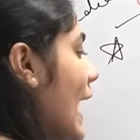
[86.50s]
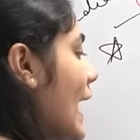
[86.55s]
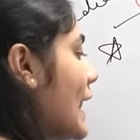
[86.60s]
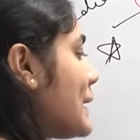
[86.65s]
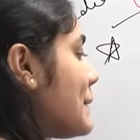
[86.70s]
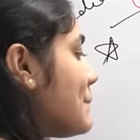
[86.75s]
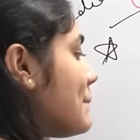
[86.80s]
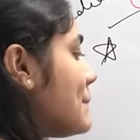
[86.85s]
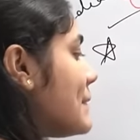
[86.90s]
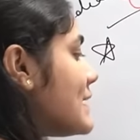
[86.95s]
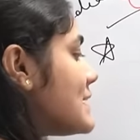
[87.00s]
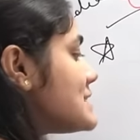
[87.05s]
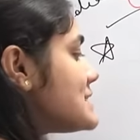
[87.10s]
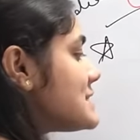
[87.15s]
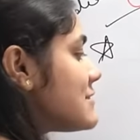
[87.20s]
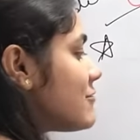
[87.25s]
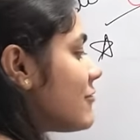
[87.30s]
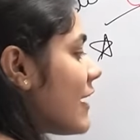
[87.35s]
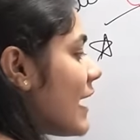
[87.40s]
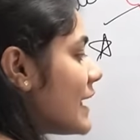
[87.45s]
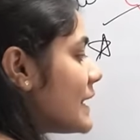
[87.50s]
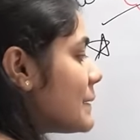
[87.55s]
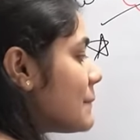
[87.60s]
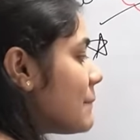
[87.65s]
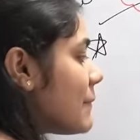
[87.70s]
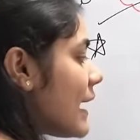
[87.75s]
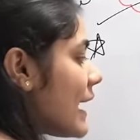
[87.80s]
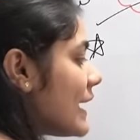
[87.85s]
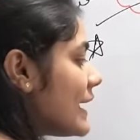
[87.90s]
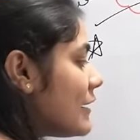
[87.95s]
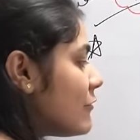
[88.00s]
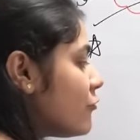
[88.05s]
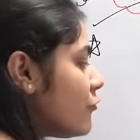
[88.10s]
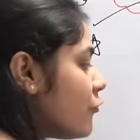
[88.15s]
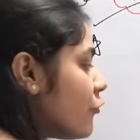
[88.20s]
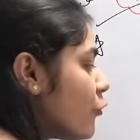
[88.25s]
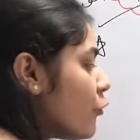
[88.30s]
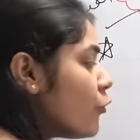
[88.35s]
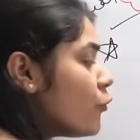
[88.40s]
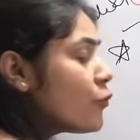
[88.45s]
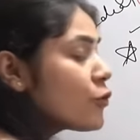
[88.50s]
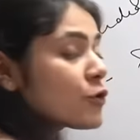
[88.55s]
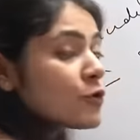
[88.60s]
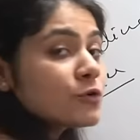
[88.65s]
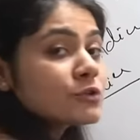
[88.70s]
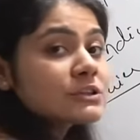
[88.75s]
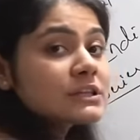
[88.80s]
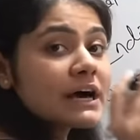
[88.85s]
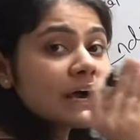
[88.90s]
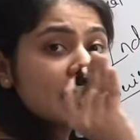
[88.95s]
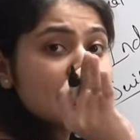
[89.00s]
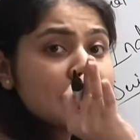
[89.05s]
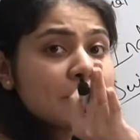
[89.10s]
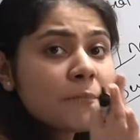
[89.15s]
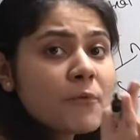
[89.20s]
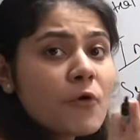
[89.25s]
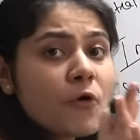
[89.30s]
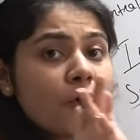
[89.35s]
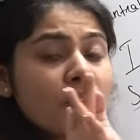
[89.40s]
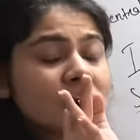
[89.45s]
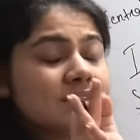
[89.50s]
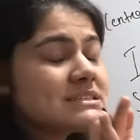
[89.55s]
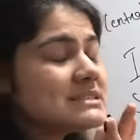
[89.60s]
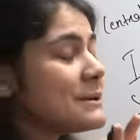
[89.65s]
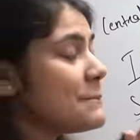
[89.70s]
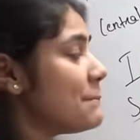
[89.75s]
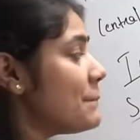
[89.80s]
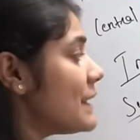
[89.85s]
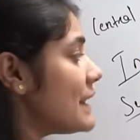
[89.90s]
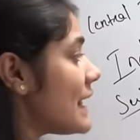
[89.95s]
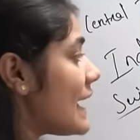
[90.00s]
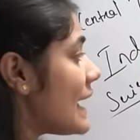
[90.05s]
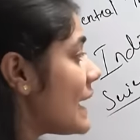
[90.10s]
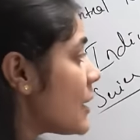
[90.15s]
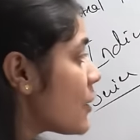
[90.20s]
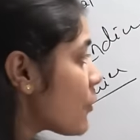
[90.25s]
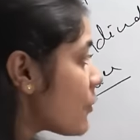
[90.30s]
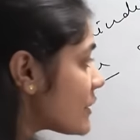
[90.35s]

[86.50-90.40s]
एन प्लस वन बाई फोर होता है बहुत सिंपल सिंपल है